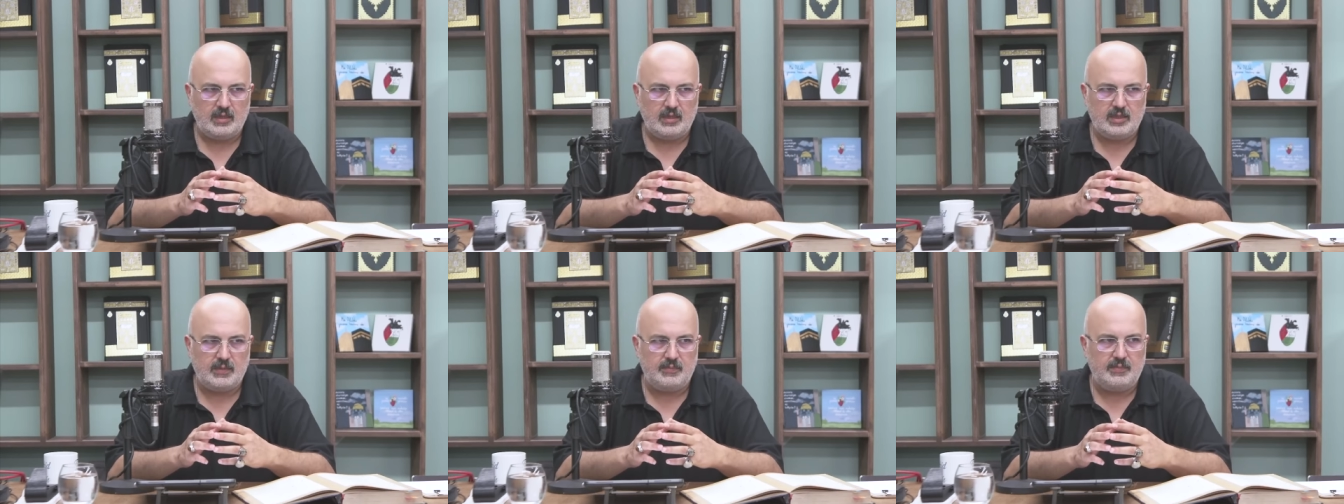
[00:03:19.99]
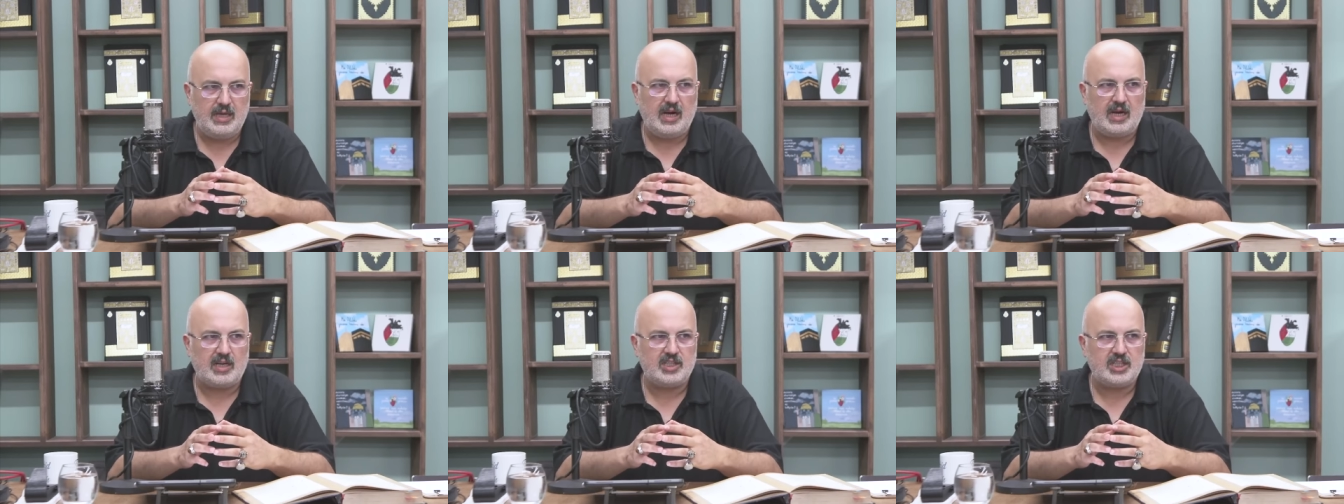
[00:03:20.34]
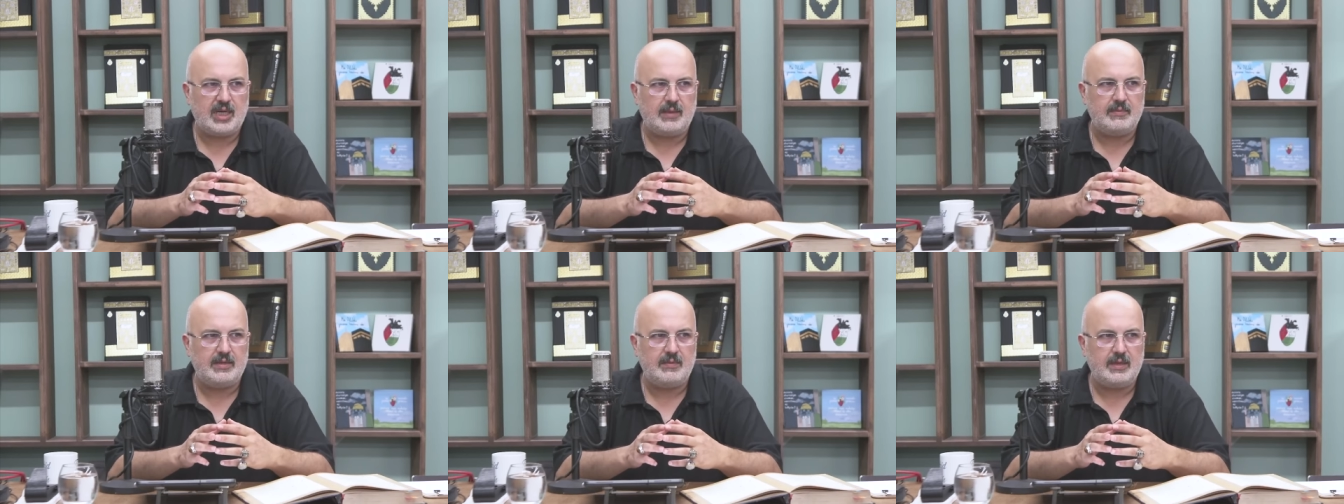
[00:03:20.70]
İşte bir
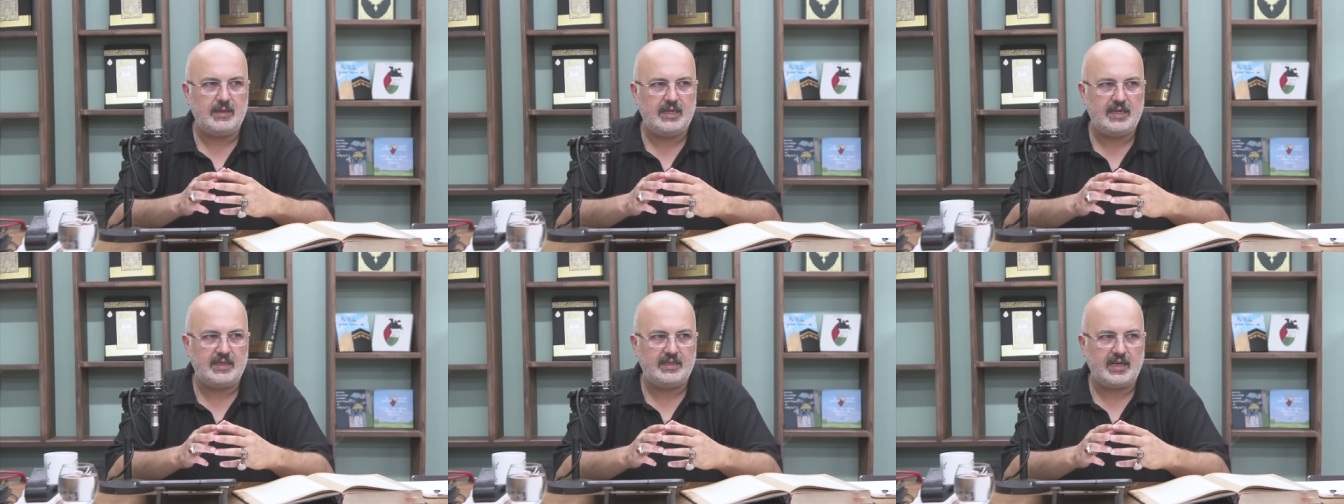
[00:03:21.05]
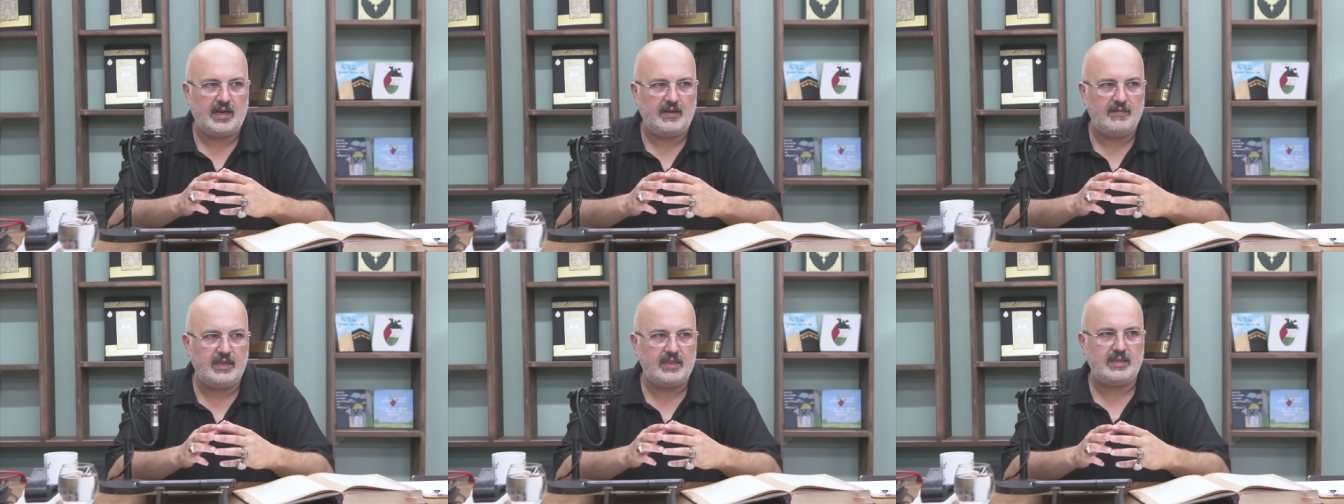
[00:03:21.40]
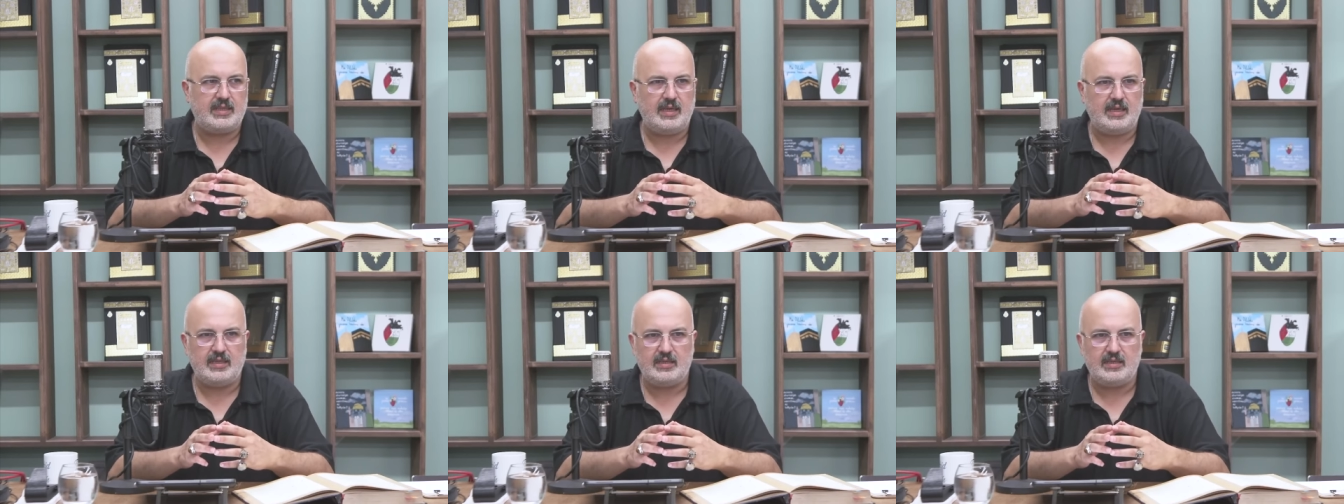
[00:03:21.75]
akşam yemeğine
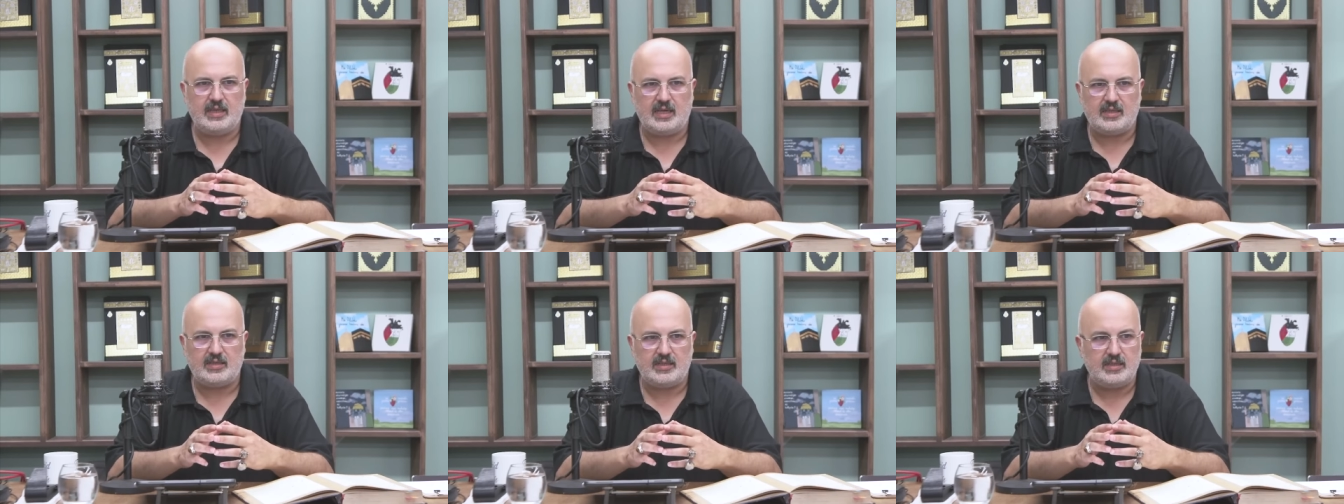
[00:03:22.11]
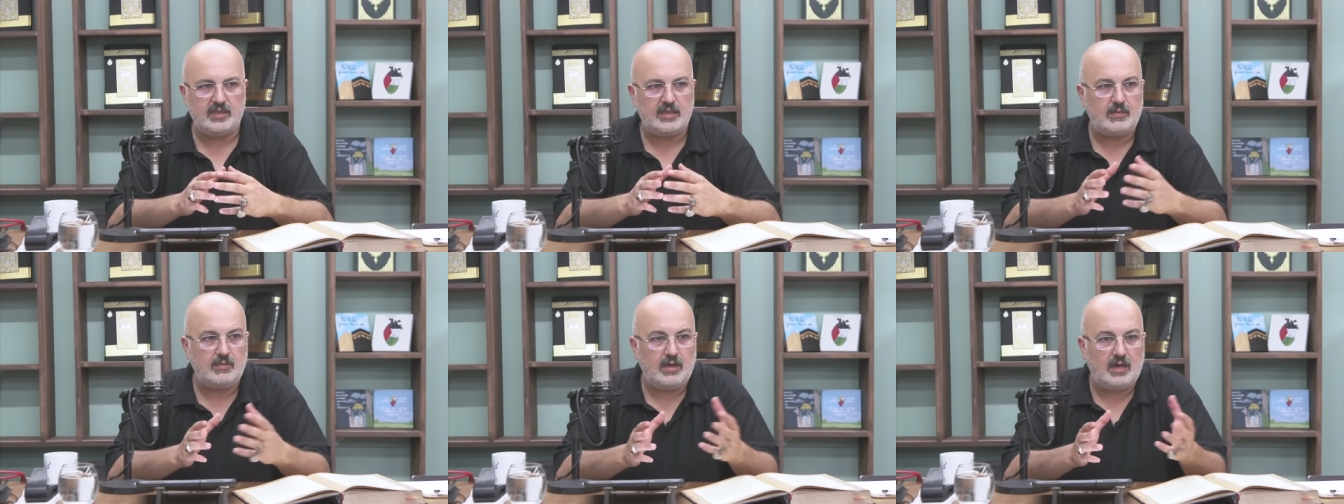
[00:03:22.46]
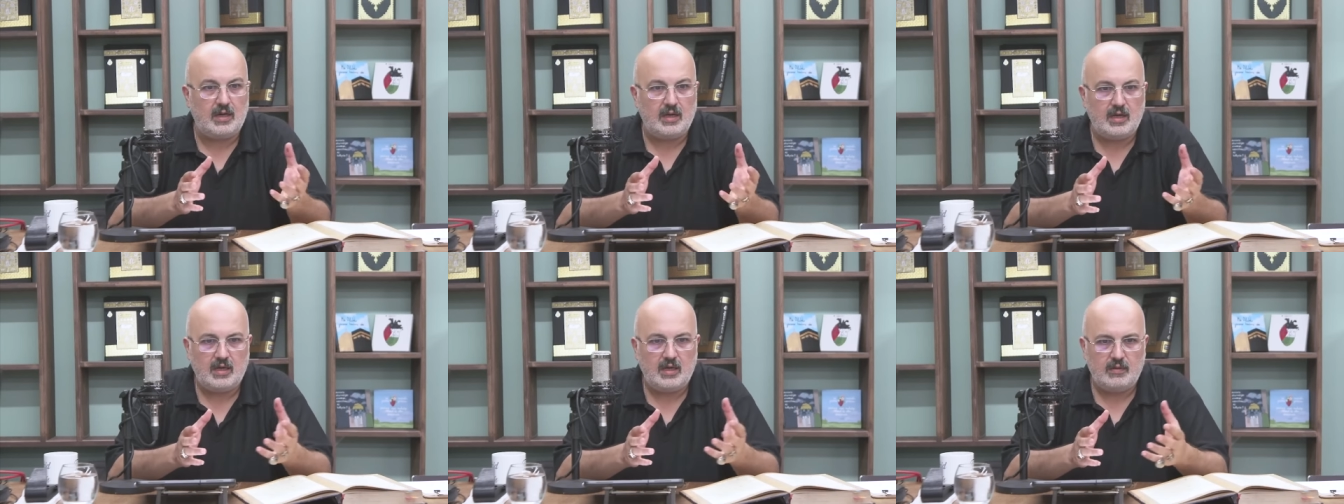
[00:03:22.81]
davet diye gidersiniz
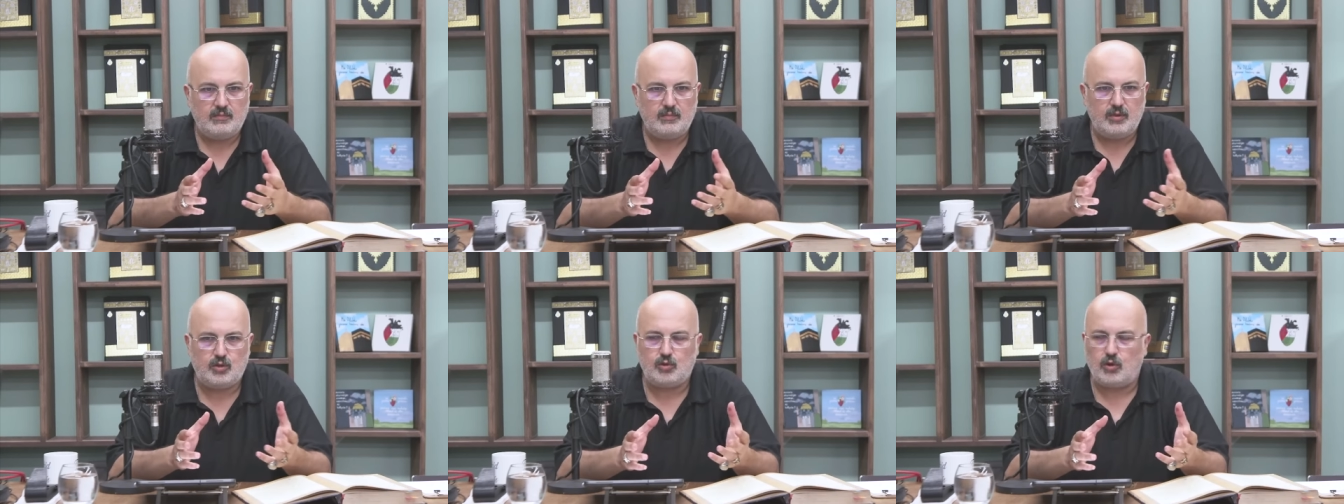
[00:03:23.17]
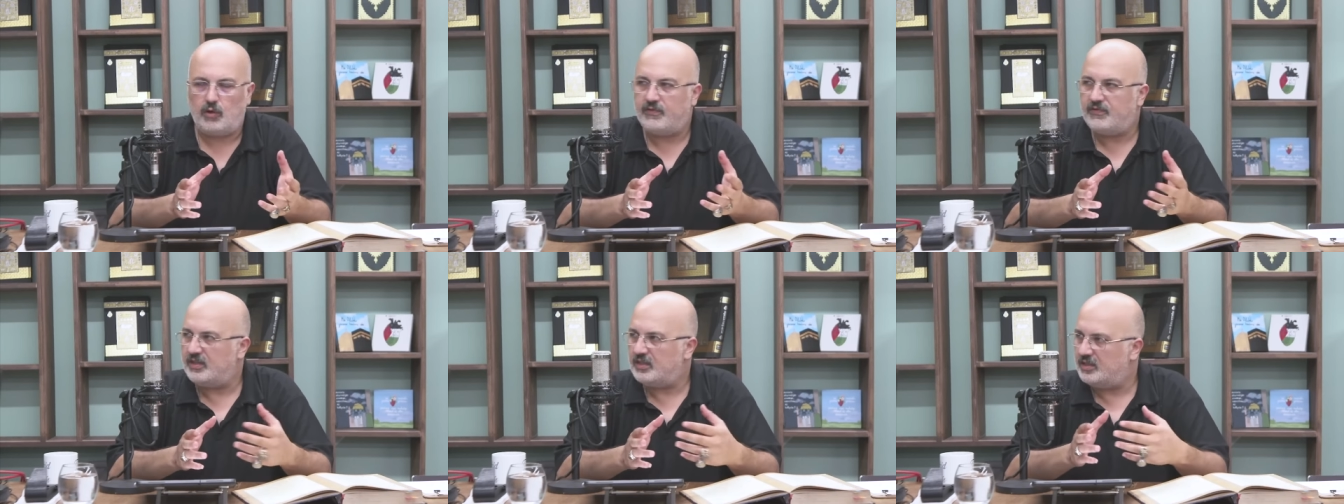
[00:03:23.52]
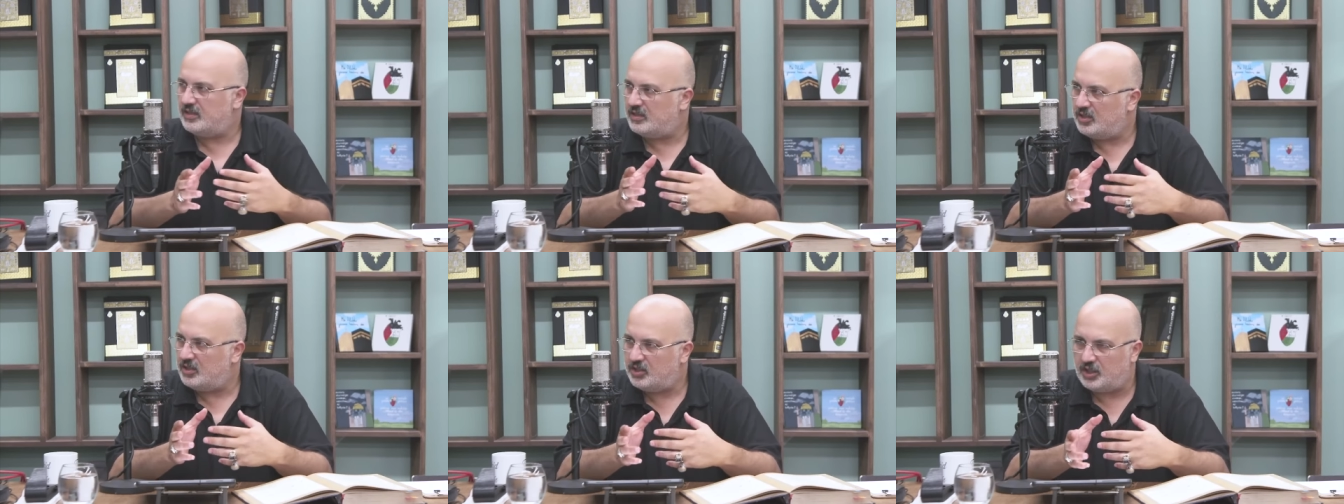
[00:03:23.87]
ama bir sofra
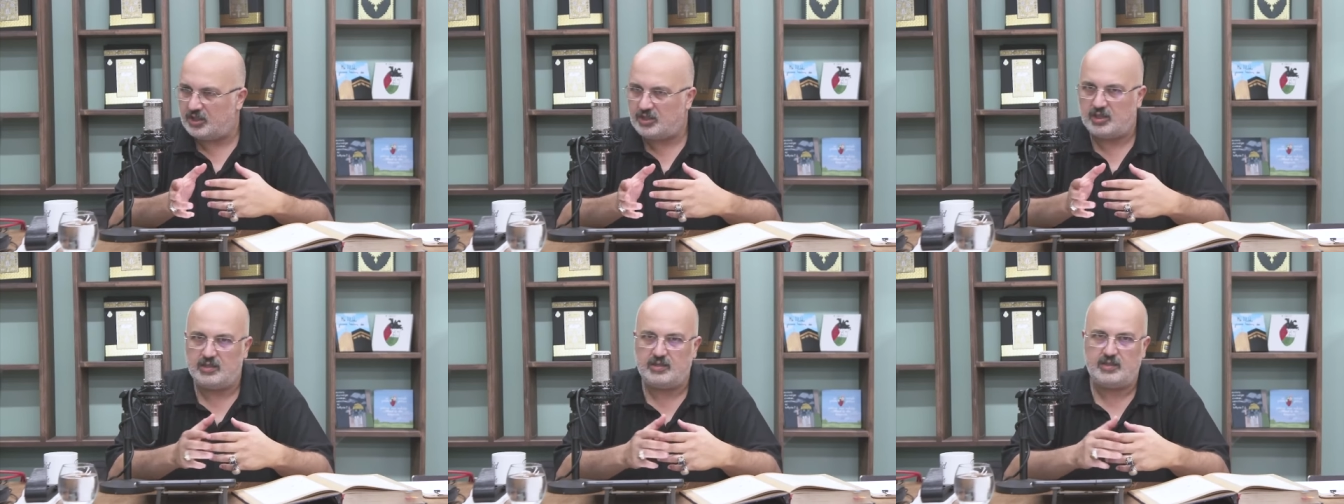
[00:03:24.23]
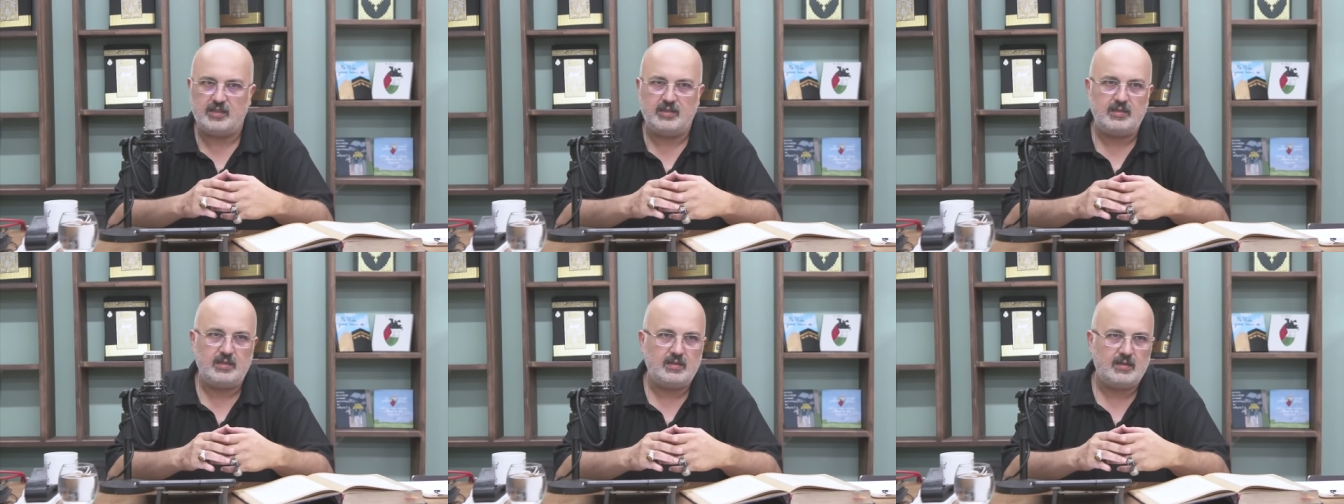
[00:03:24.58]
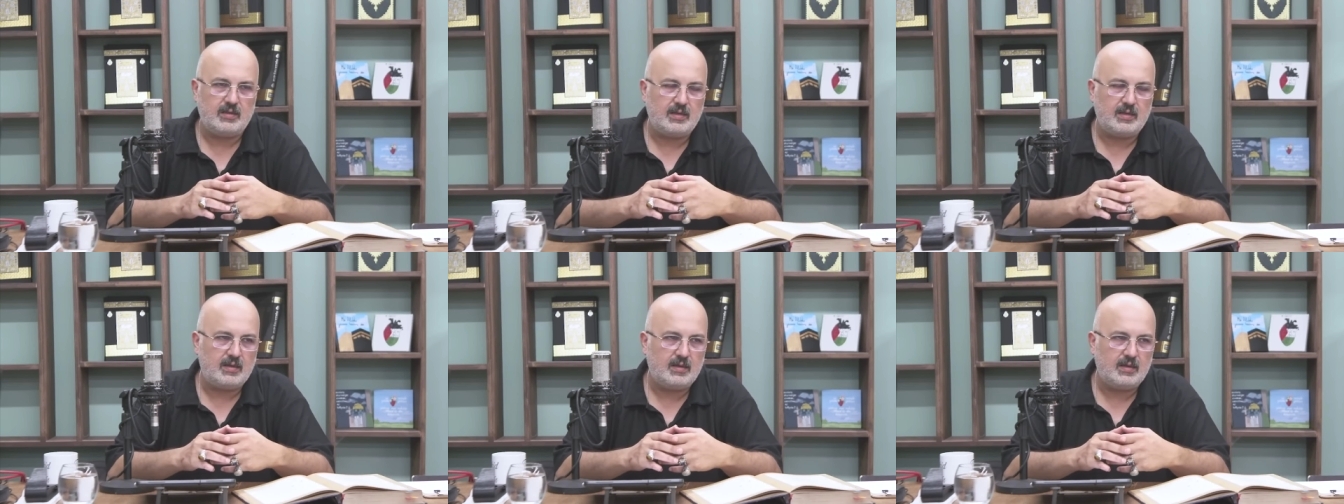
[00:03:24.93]
sizi şaşırtır.